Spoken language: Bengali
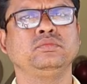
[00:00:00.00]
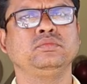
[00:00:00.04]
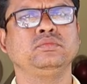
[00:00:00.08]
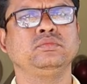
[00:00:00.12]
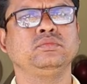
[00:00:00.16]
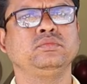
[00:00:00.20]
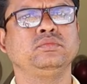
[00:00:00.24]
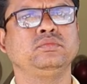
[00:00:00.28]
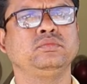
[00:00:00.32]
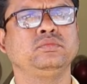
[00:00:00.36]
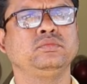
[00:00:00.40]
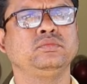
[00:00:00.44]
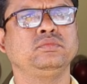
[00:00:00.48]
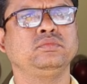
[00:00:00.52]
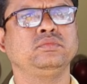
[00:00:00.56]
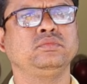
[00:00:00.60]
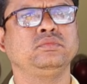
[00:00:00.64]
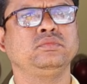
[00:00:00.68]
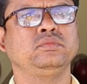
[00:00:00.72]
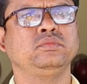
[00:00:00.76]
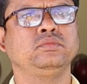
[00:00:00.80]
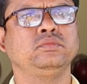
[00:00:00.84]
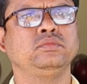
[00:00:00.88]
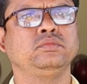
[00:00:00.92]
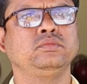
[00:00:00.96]
ইনভেস্টমেন্ট
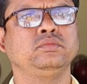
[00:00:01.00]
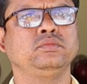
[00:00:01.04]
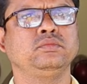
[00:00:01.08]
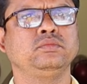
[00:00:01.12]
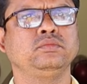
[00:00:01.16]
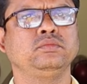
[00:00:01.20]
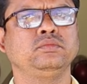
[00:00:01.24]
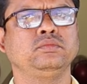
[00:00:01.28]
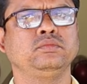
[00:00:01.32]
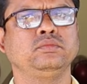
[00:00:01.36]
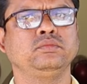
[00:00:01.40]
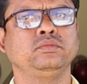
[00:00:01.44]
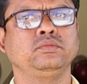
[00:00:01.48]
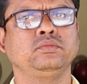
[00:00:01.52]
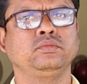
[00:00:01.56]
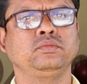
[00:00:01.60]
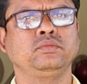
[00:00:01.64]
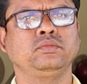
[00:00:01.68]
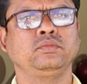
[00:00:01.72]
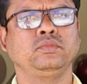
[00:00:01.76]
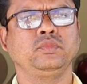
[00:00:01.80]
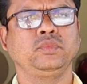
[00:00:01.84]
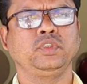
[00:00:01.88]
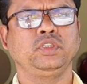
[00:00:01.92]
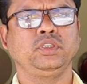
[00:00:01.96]
মোটামুটি কত আছে তো
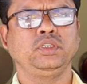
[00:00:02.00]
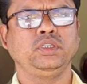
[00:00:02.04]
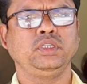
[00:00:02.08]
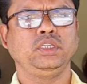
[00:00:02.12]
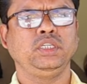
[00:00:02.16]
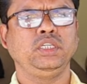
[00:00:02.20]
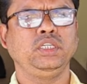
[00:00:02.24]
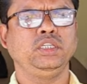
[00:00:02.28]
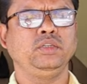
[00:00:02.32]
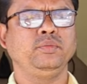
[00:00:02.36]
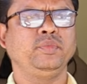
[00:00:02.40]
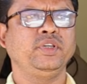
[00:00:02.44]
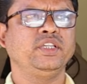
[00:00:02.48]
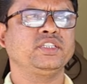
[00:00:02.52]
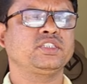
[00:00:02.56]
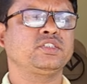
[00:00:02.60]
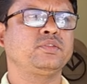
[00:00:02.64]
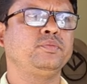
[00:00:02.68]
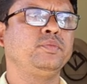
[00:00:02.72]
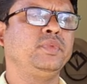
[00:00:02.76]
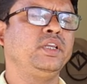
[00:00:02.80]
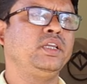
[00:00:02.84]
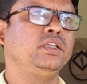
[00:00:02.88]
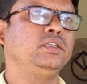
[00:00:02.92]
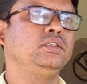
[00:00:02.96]

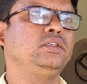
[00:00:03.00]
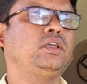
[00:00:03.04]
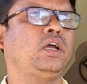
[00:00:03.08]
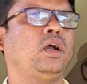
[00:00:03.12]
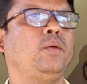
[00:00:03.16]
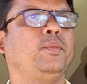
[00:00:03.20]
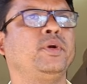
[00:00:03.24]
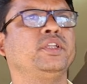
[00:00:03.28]
ইনভেস্টমেন্ট